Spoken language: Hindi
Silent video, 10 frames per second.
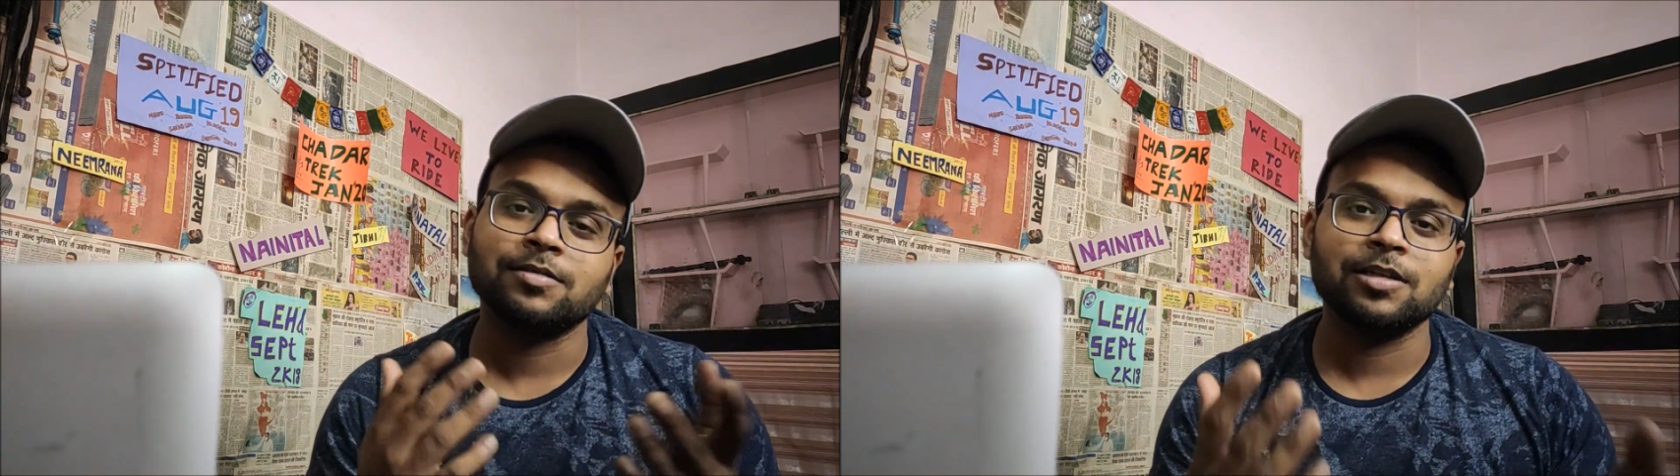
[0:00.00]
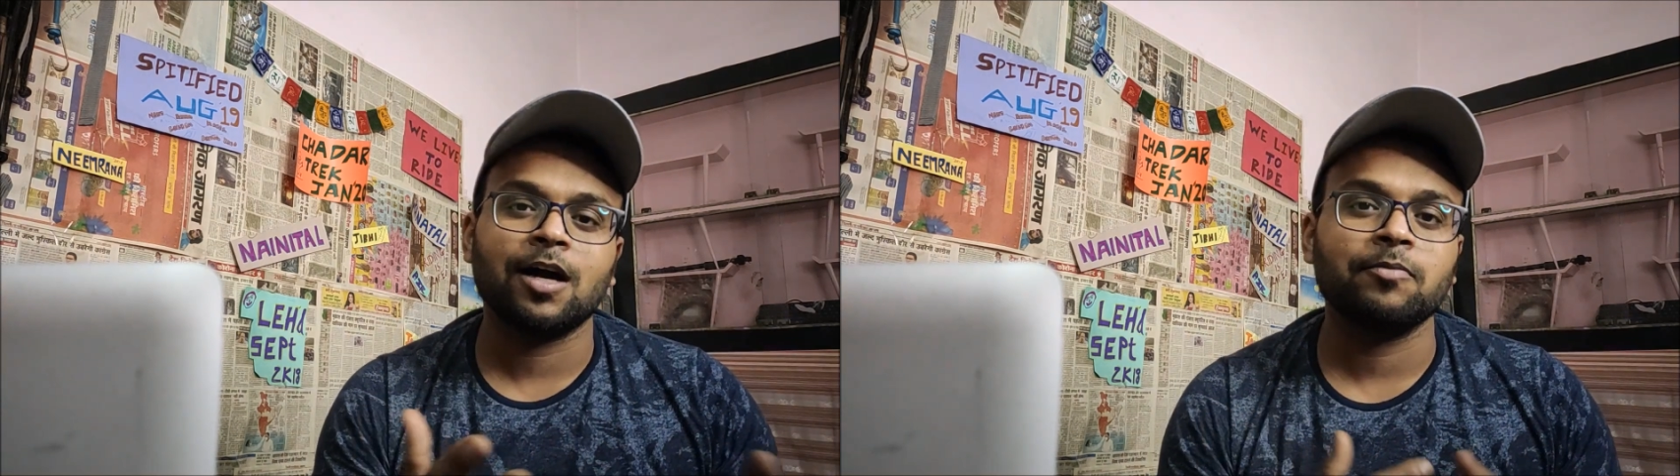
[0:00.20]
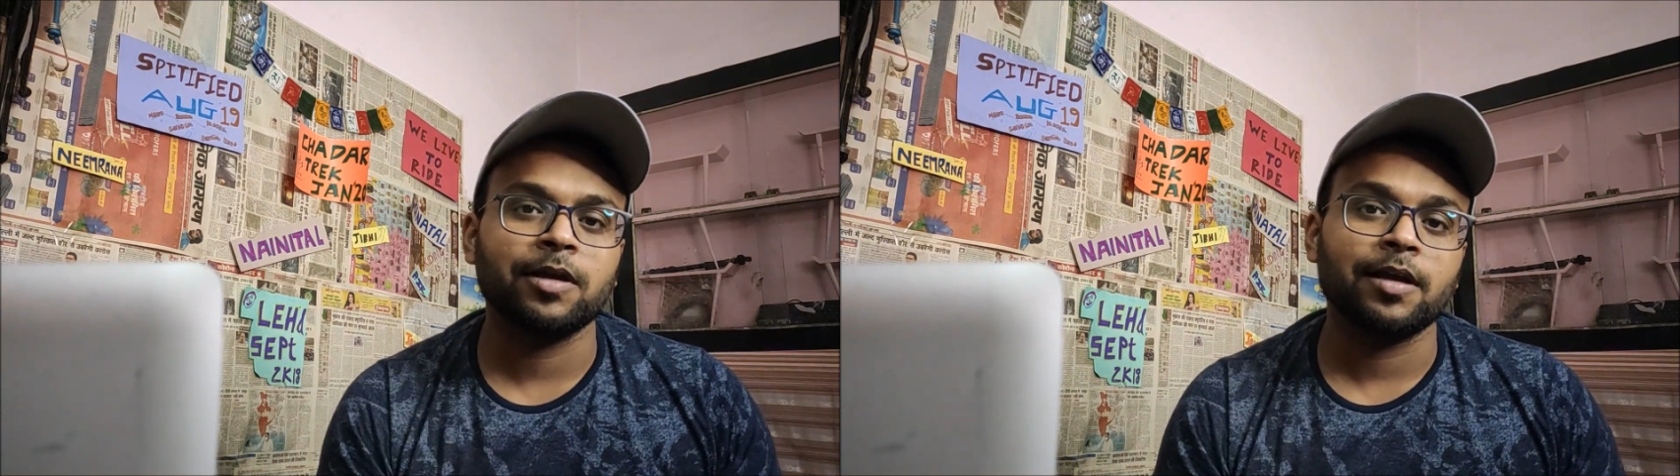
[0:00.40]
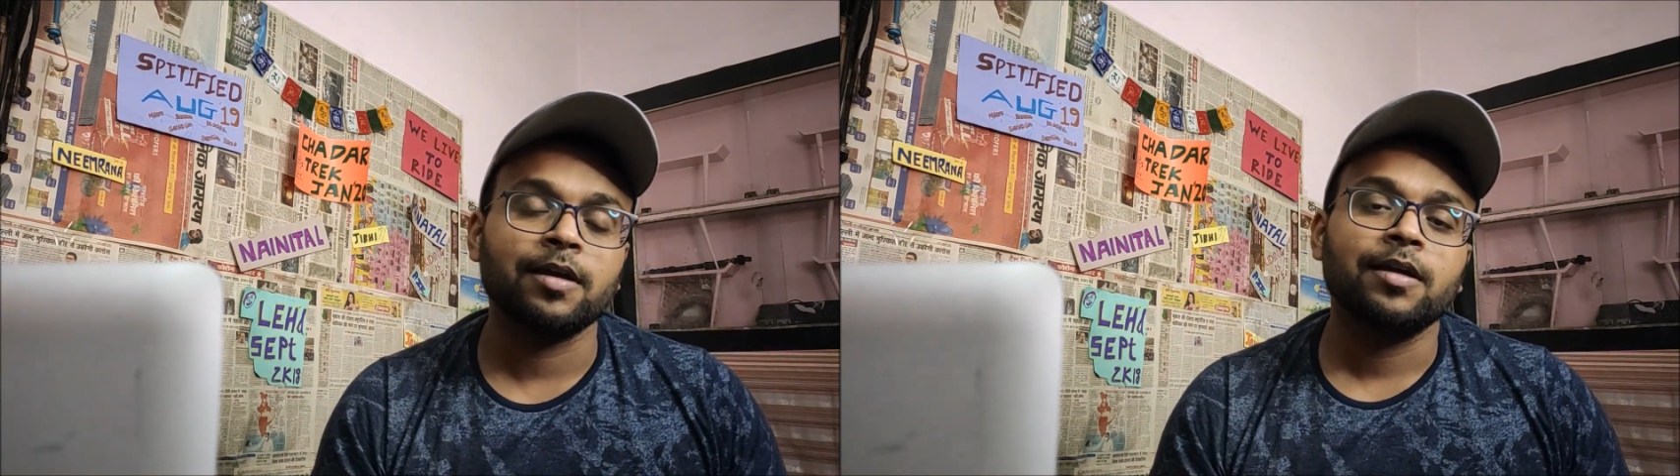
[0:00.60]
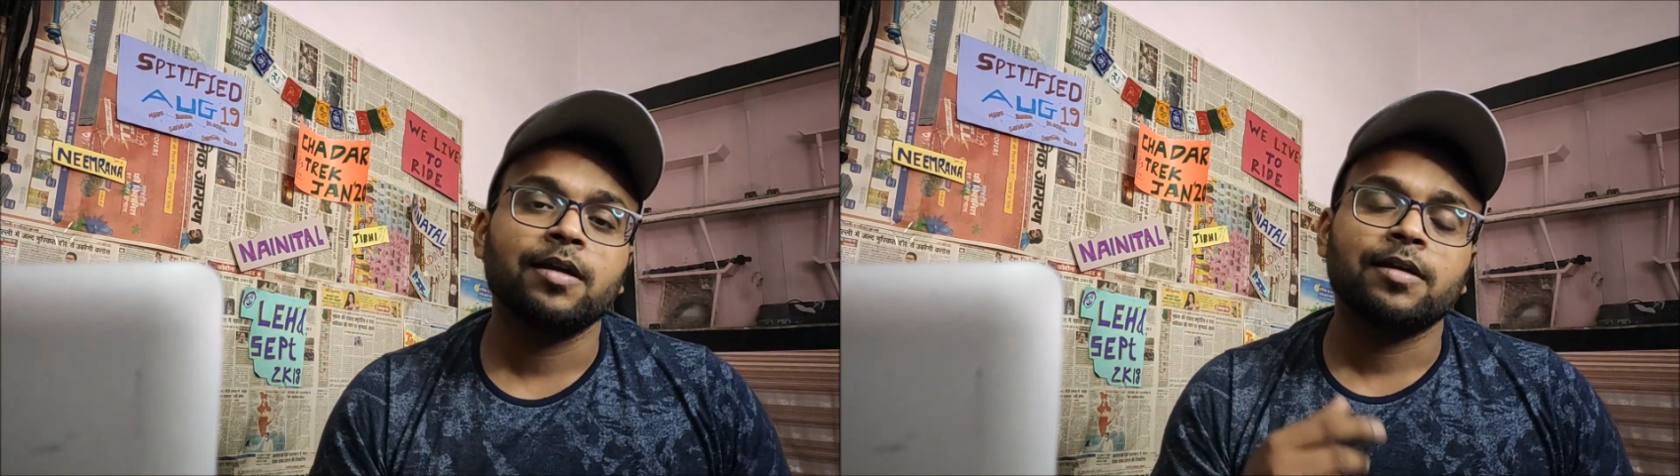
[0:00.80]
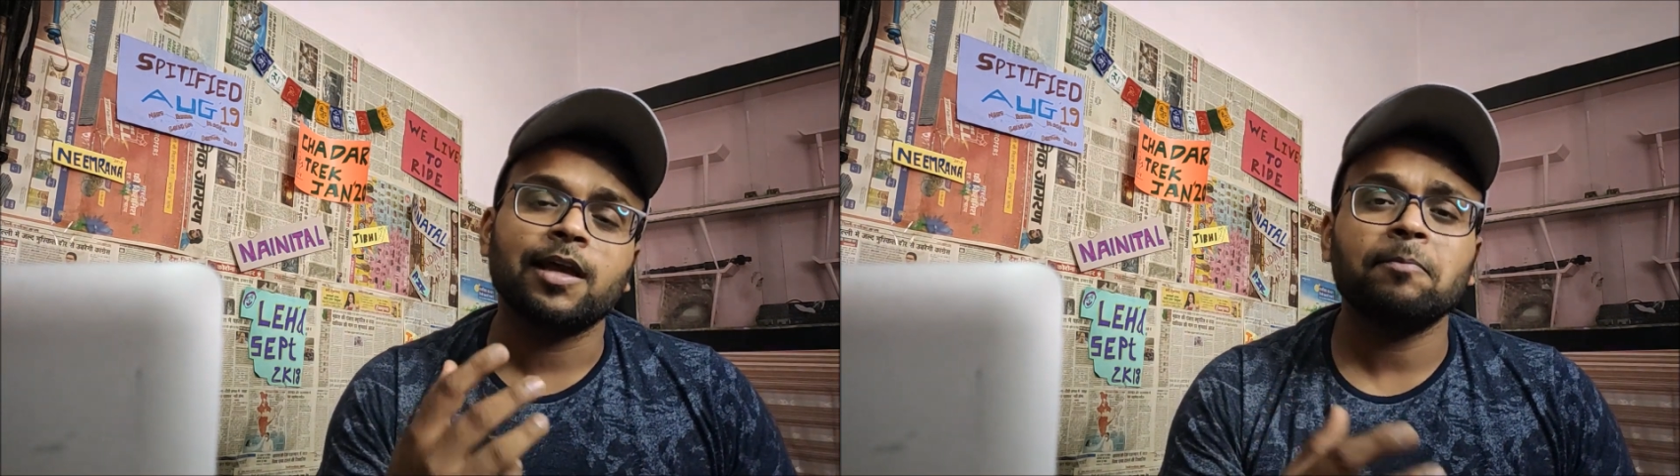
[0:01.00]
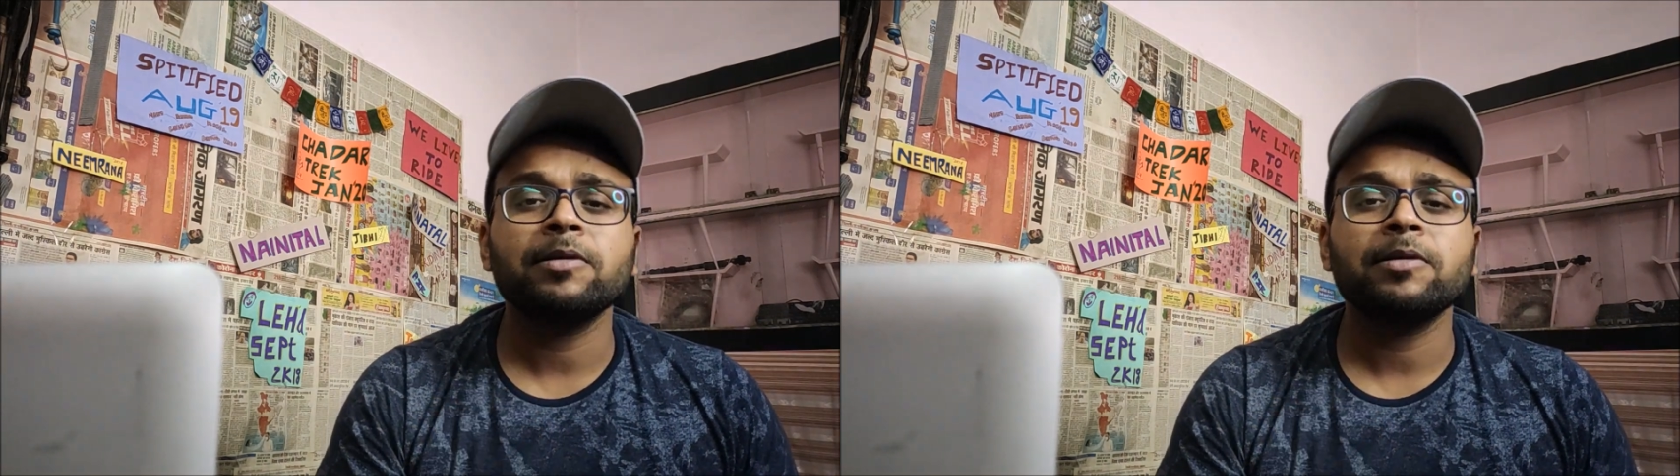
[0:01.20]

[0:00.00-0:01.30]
जाम ही है या